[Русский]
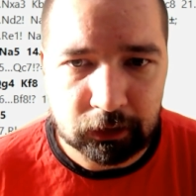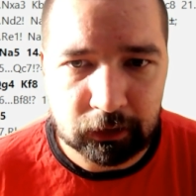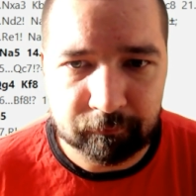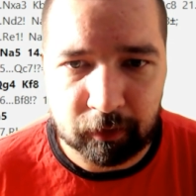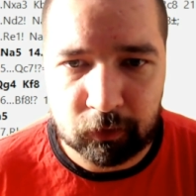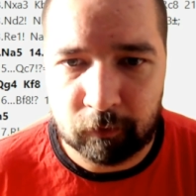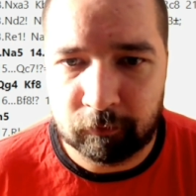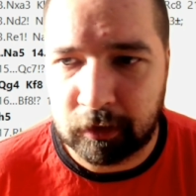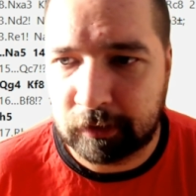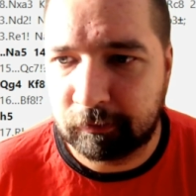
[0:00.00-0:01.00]
и
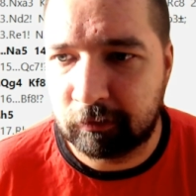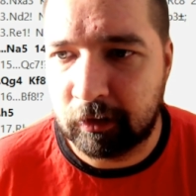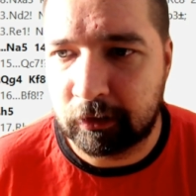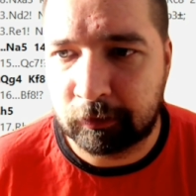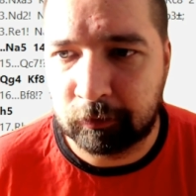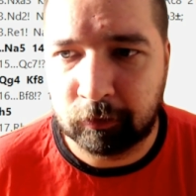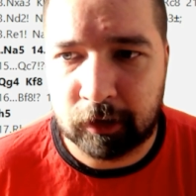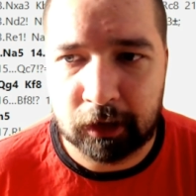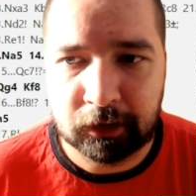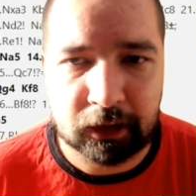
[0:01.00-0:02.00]
потом развивают своего
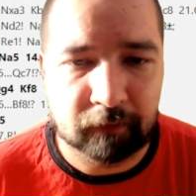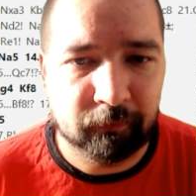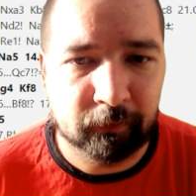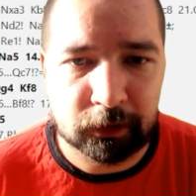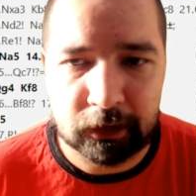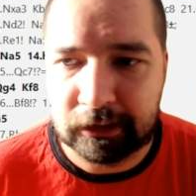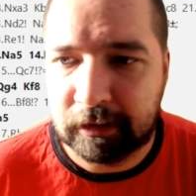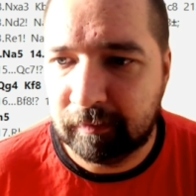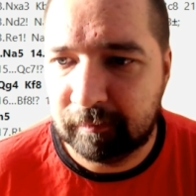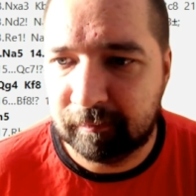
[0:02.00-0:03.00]
коня на поле
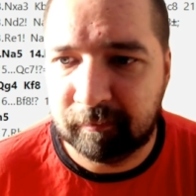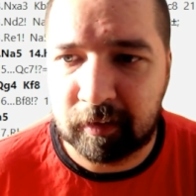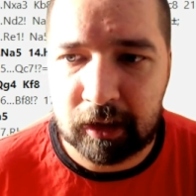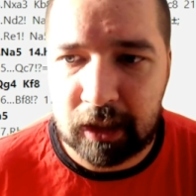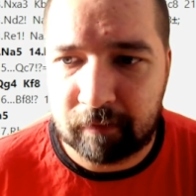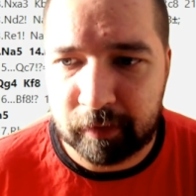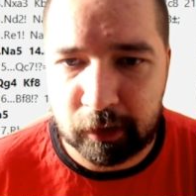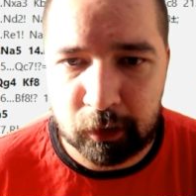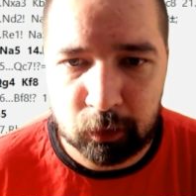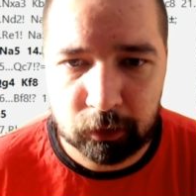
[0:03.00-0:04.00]
d7 с примерно
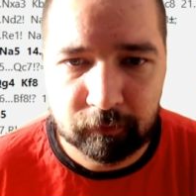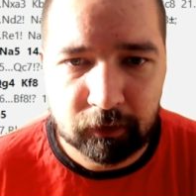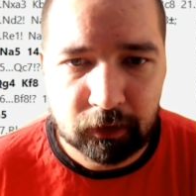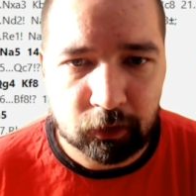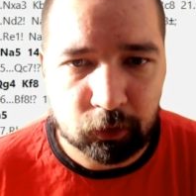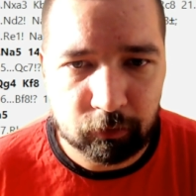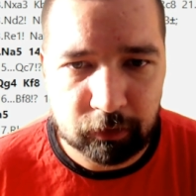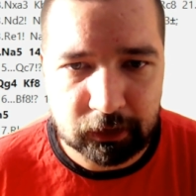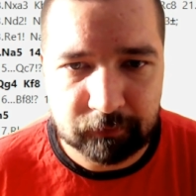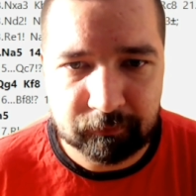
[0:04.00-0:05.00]
равной игрой, но
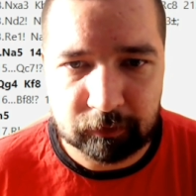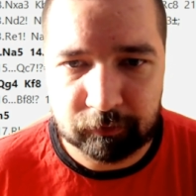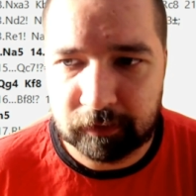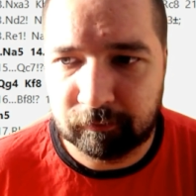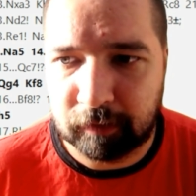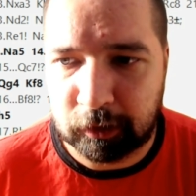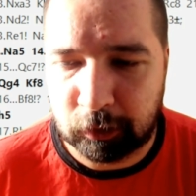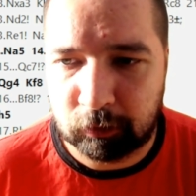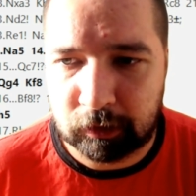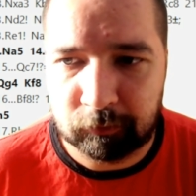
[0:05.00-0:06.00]
Владимир, видимо,
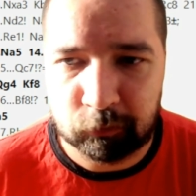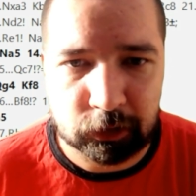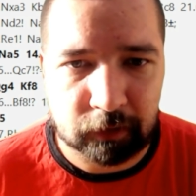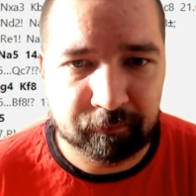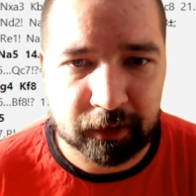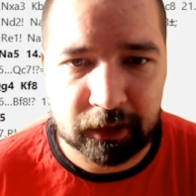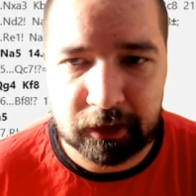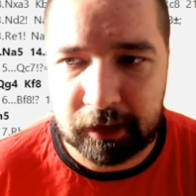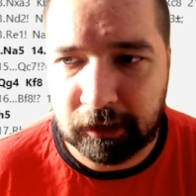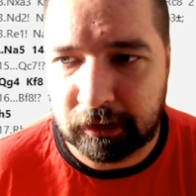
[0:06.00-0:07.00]
решил немножко
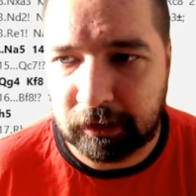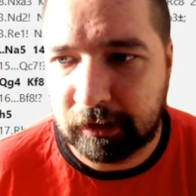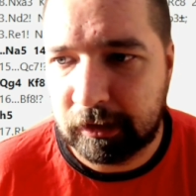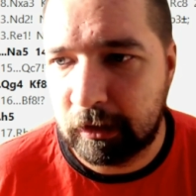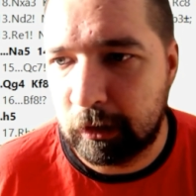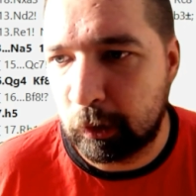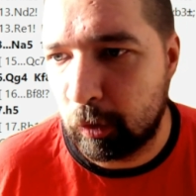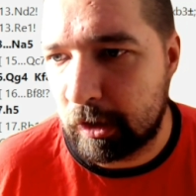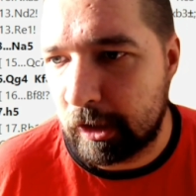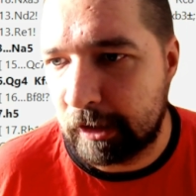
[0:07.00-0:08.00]
похитрить и делает
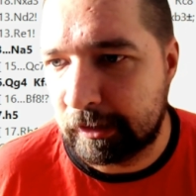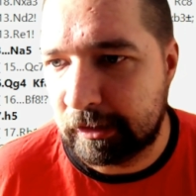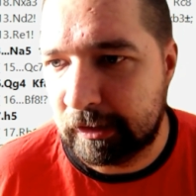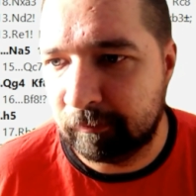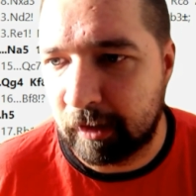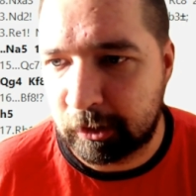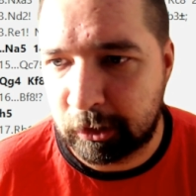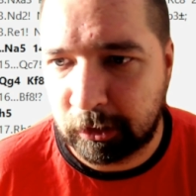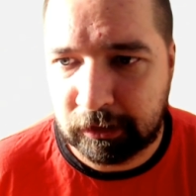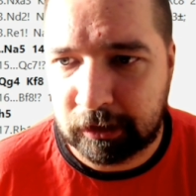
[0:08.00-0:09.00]
ход a 7 a
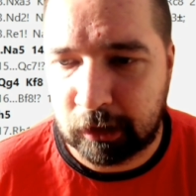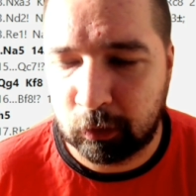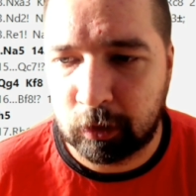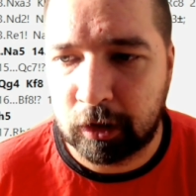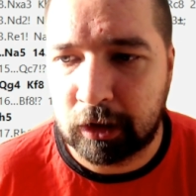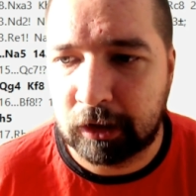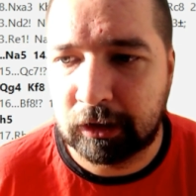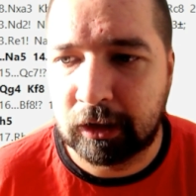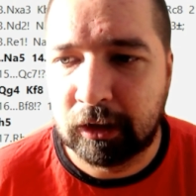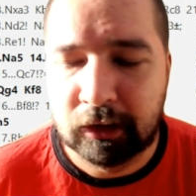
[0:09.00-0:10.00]
6 который
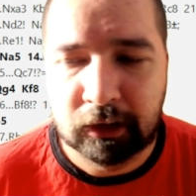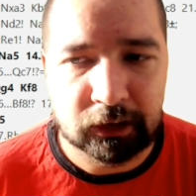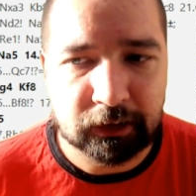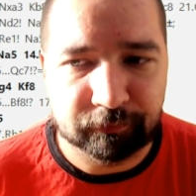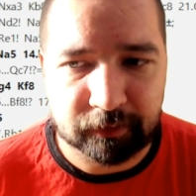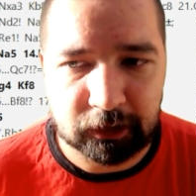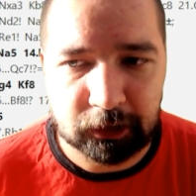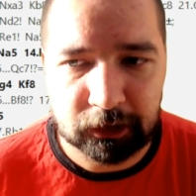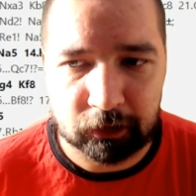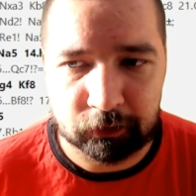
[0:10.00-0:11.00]
ранее не
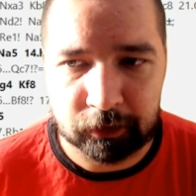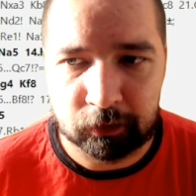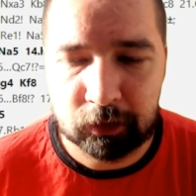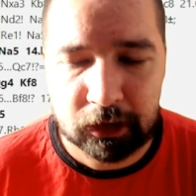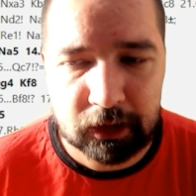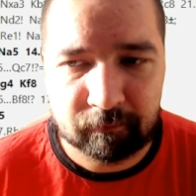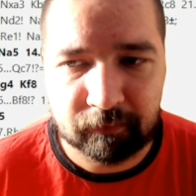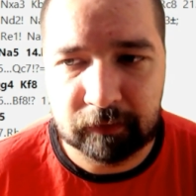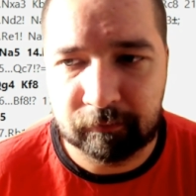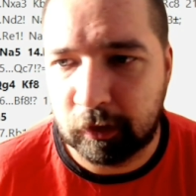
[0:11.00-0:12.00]
встречался. Но я так
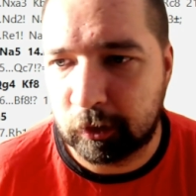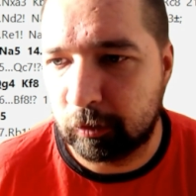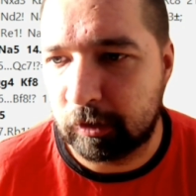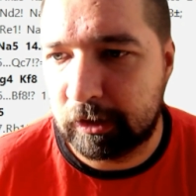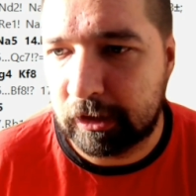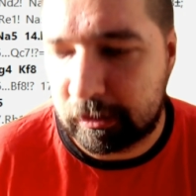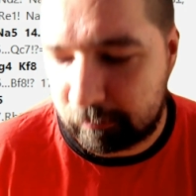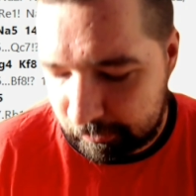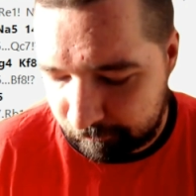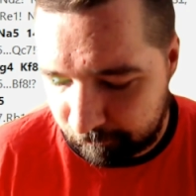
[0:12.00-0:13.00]
понимаю, что где-то,
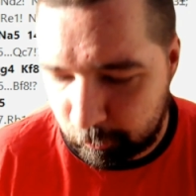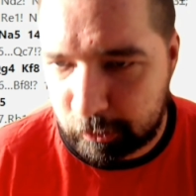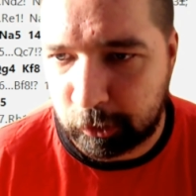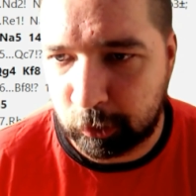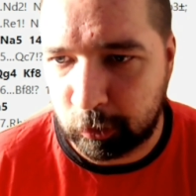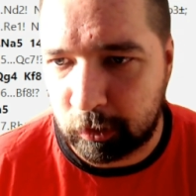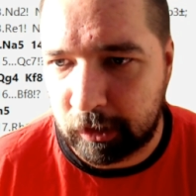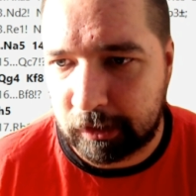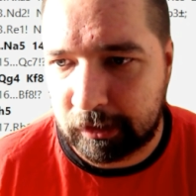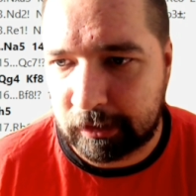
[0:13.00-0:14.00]
возможно, черные
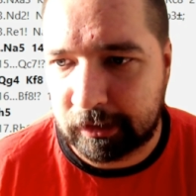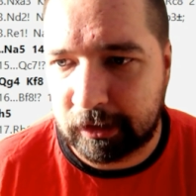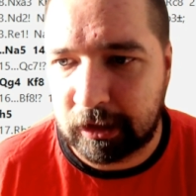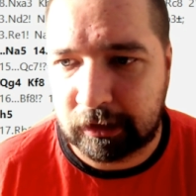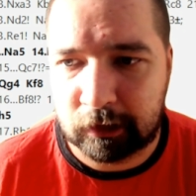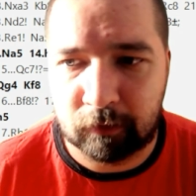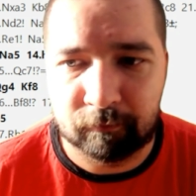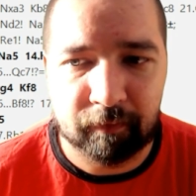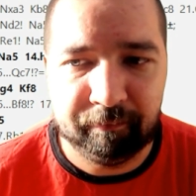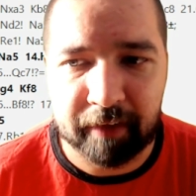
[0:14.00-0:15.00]
хотят сыграть
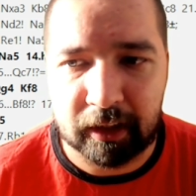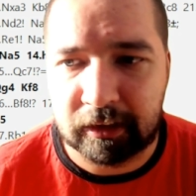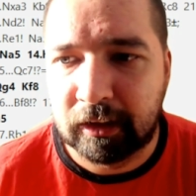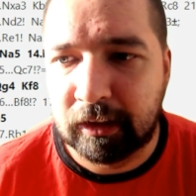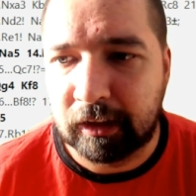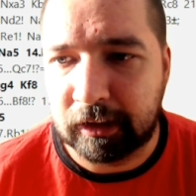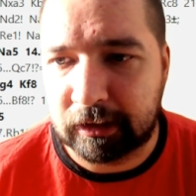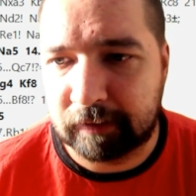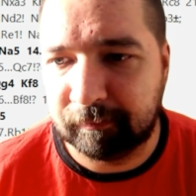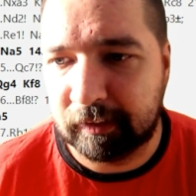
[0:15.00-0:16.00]
слон b5 и
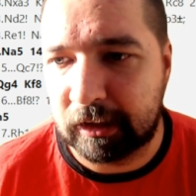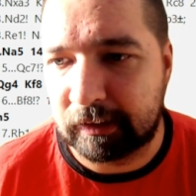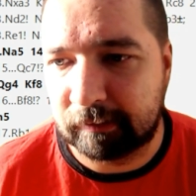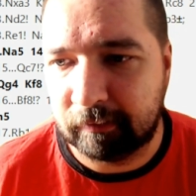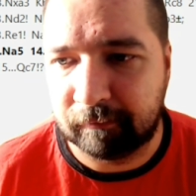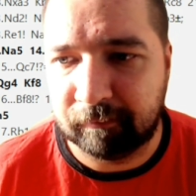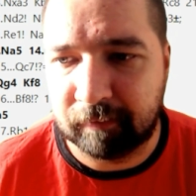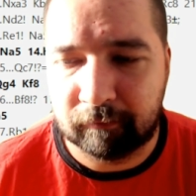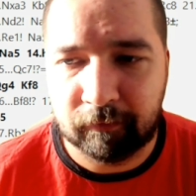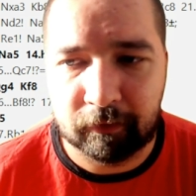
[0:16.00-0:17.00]
разменять своих
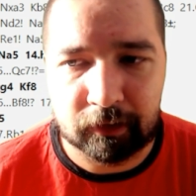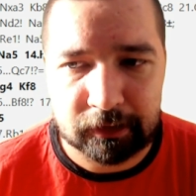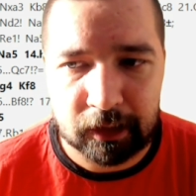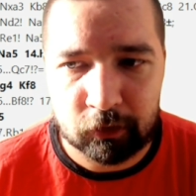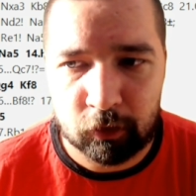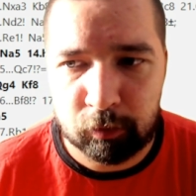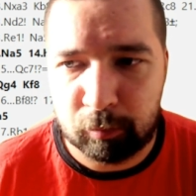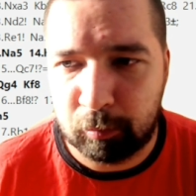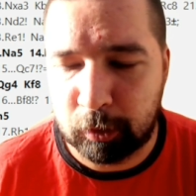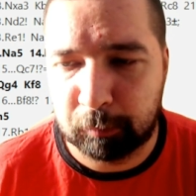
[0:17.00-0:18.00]
белопольных слонов.
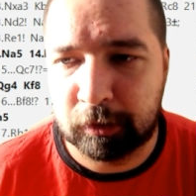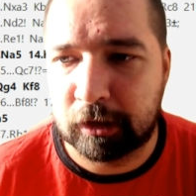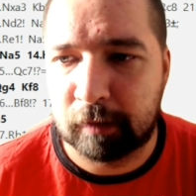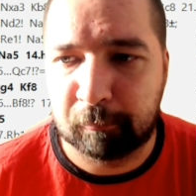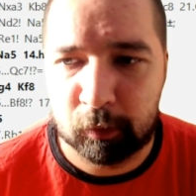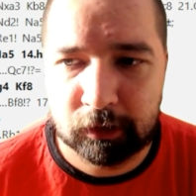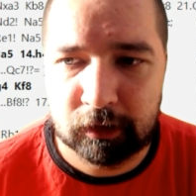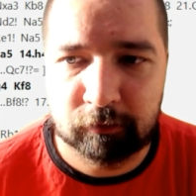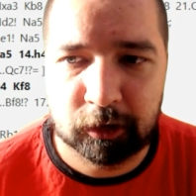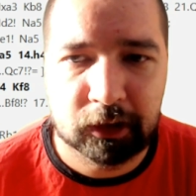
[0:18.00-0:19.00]
Может быть, это
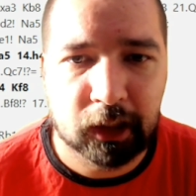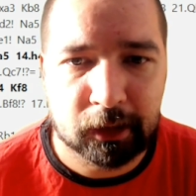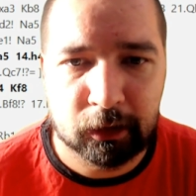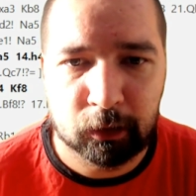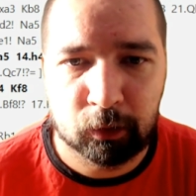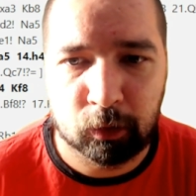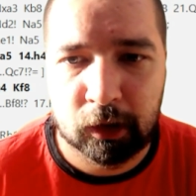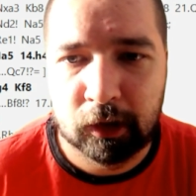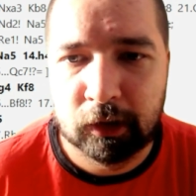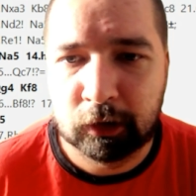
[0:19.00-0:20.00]
просто выжидательный
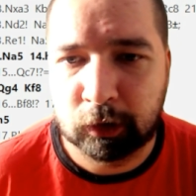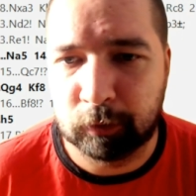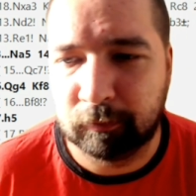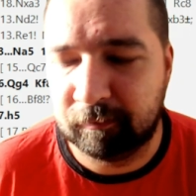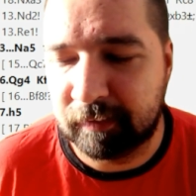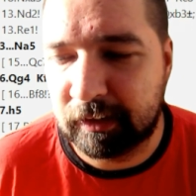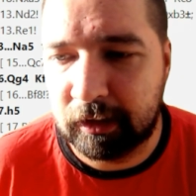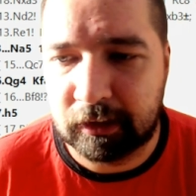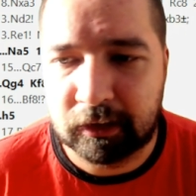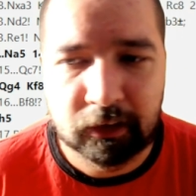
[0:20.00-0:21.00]
ход, чтобы
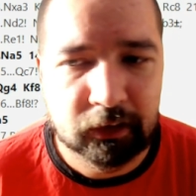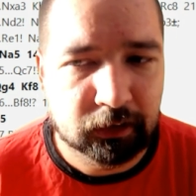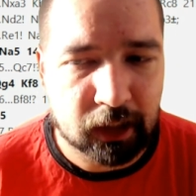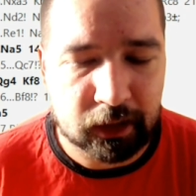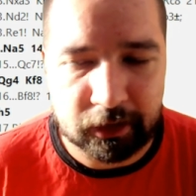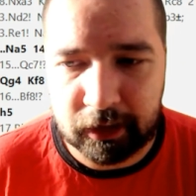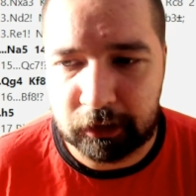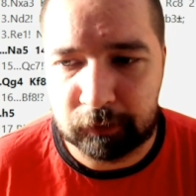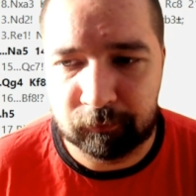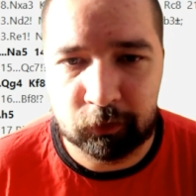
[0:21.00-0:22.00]
определить, как и
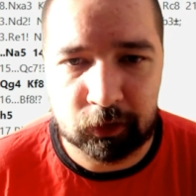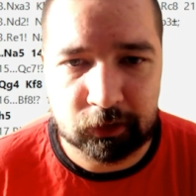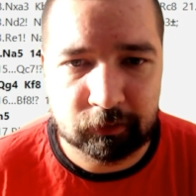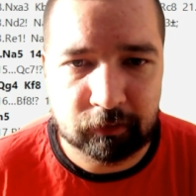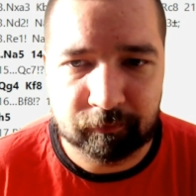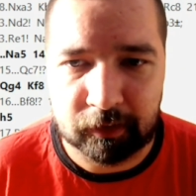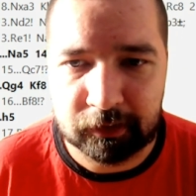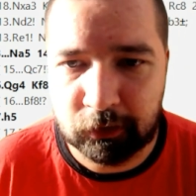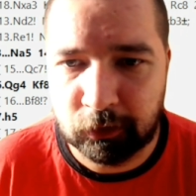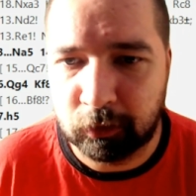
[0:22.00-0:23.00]
дальше будут развивать
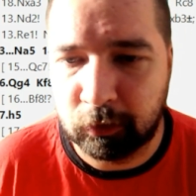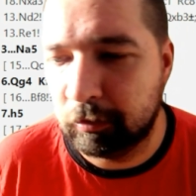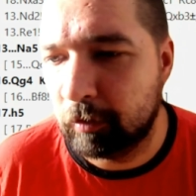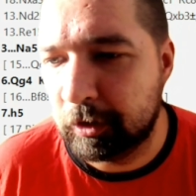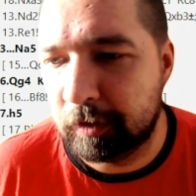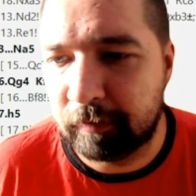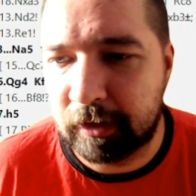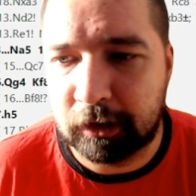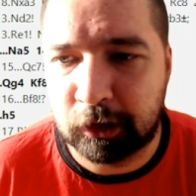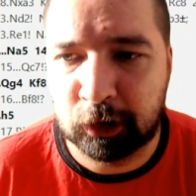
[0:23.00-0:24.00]
позицию. Ну, в общем,
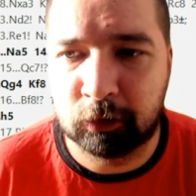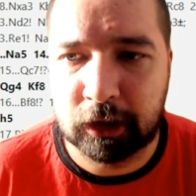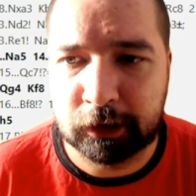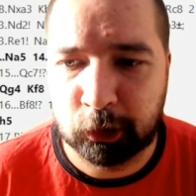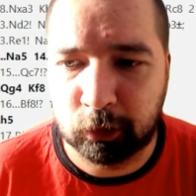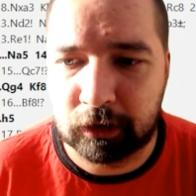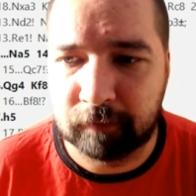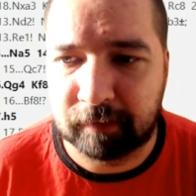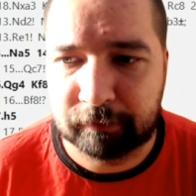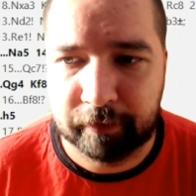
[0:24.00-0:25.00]
я решил, раз черные
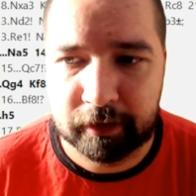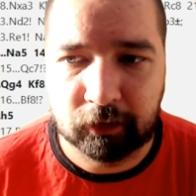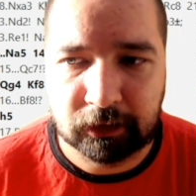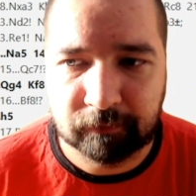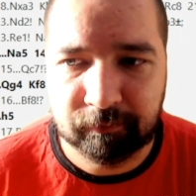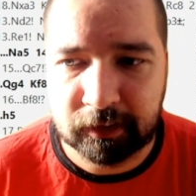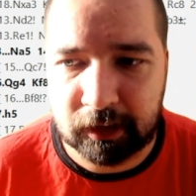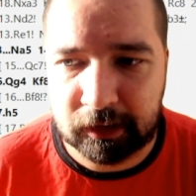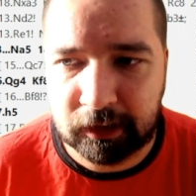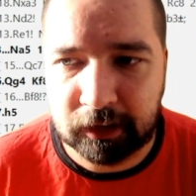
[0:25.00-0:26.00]
позволяют себе
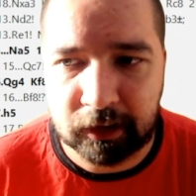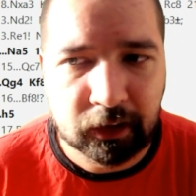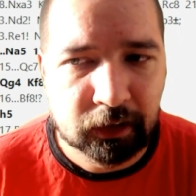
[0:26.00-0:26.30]
такие